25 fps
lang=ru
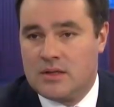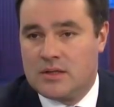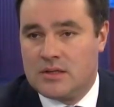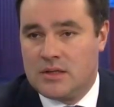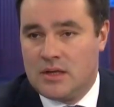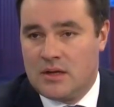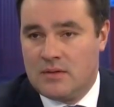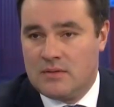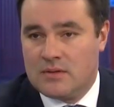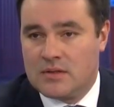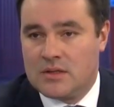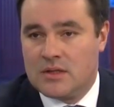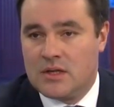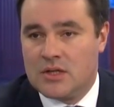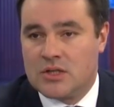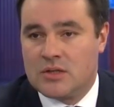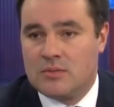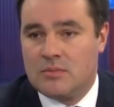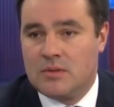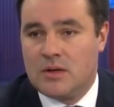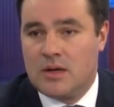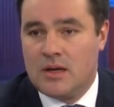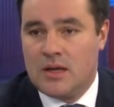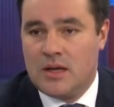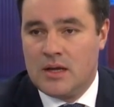сервис
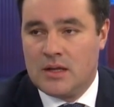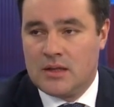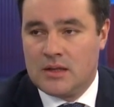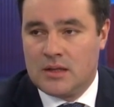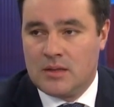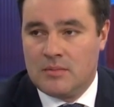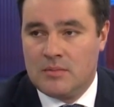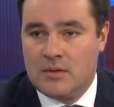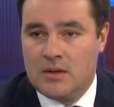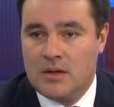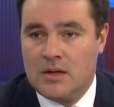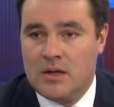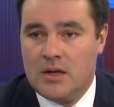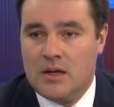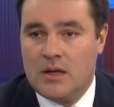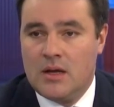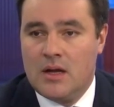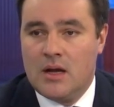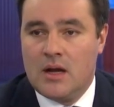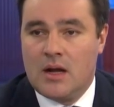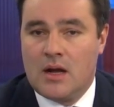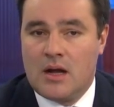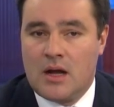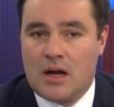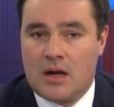нашим клиентам,
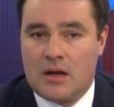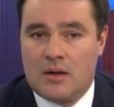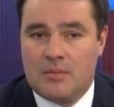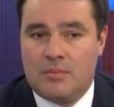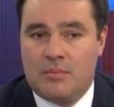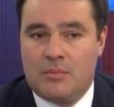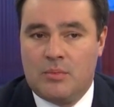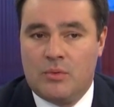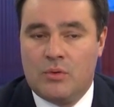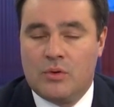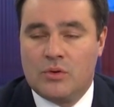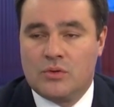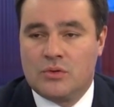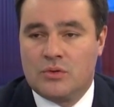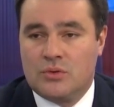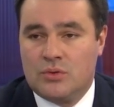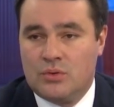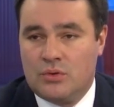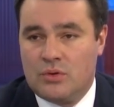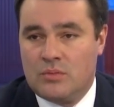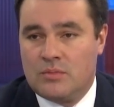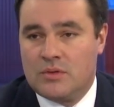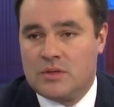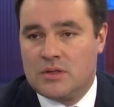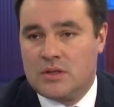как по
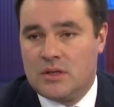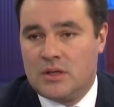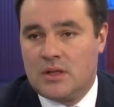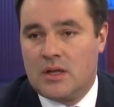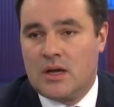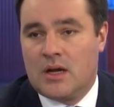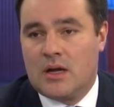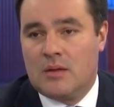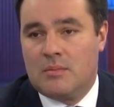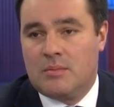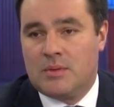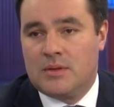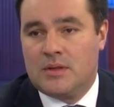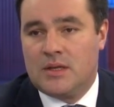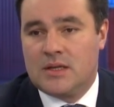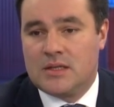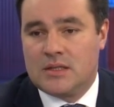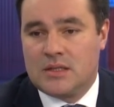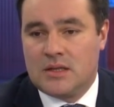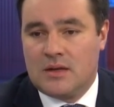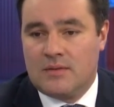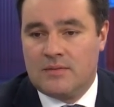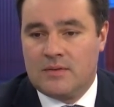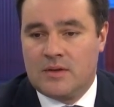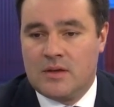стоимости, так и по
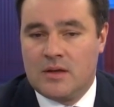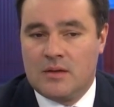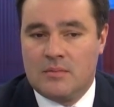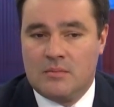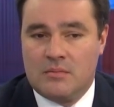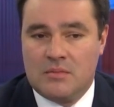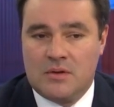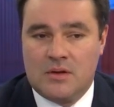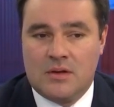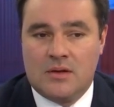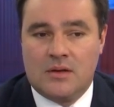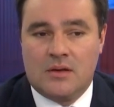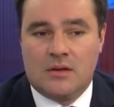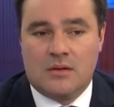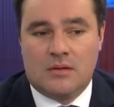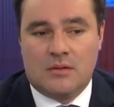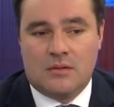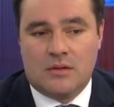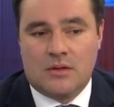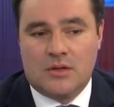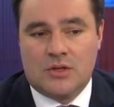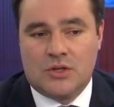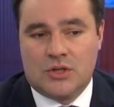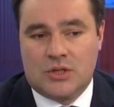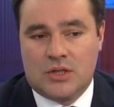доставке, мы
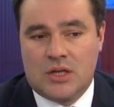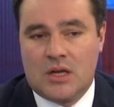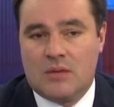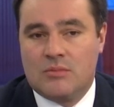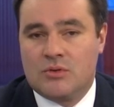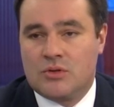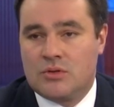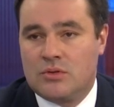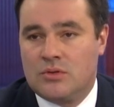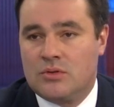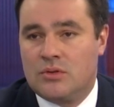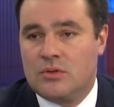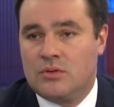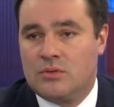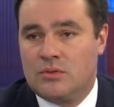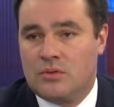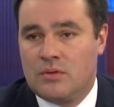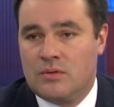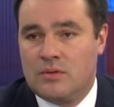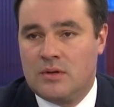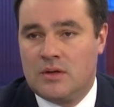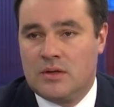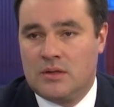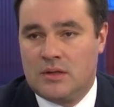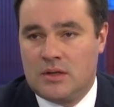э, считаем, что этот
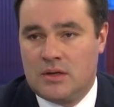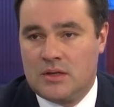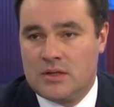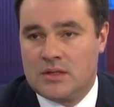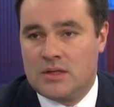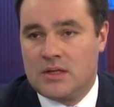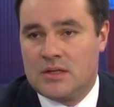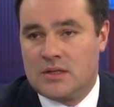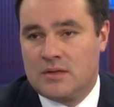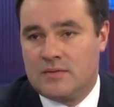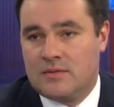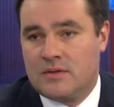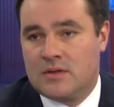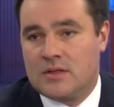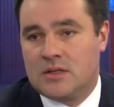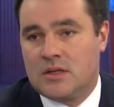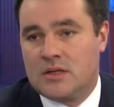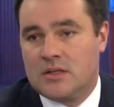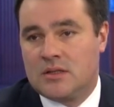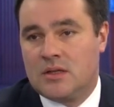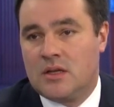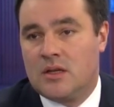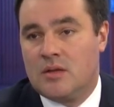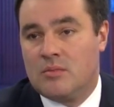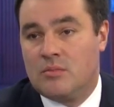уровень контейнеризации в
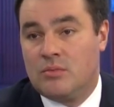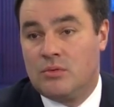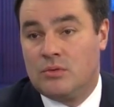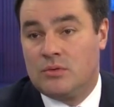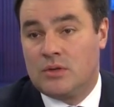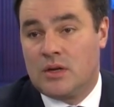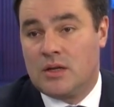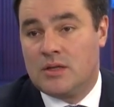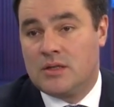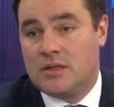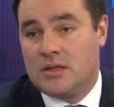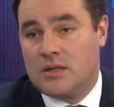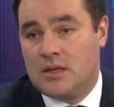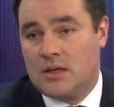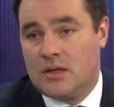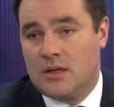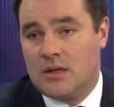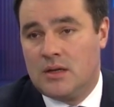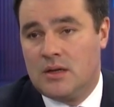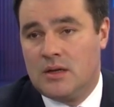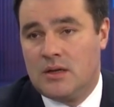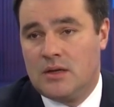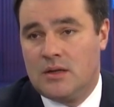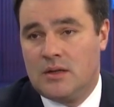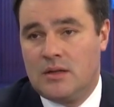Казахстане будет расти.
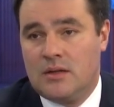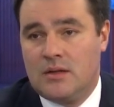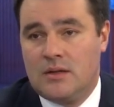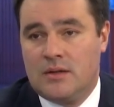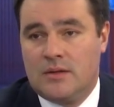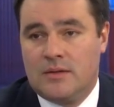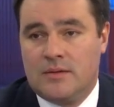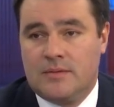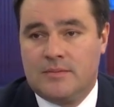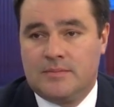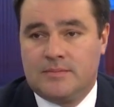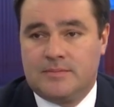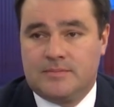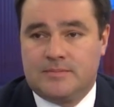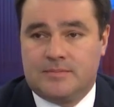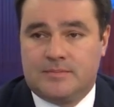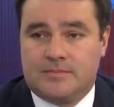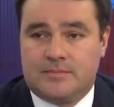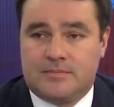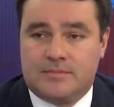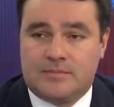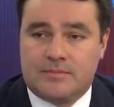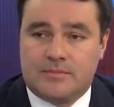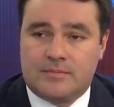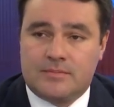
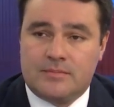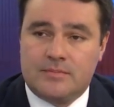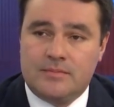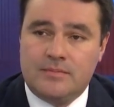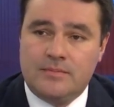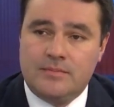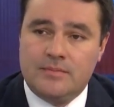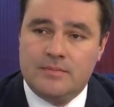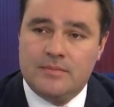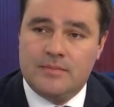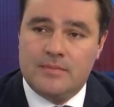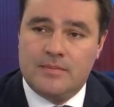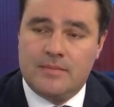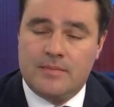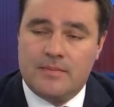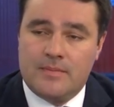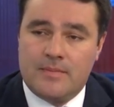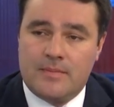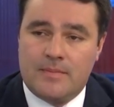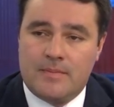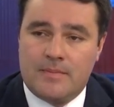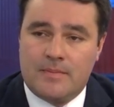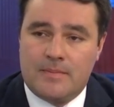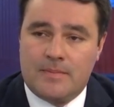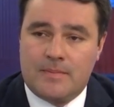А,
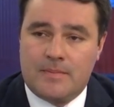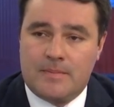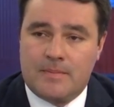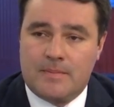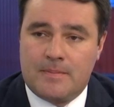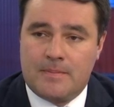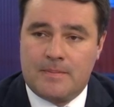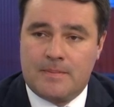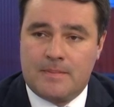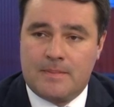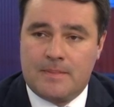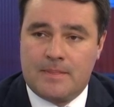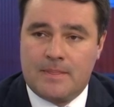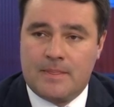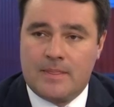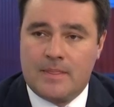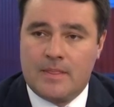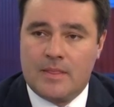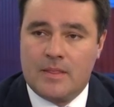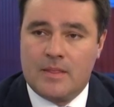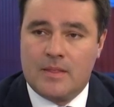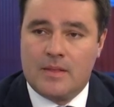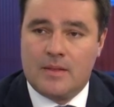по поводу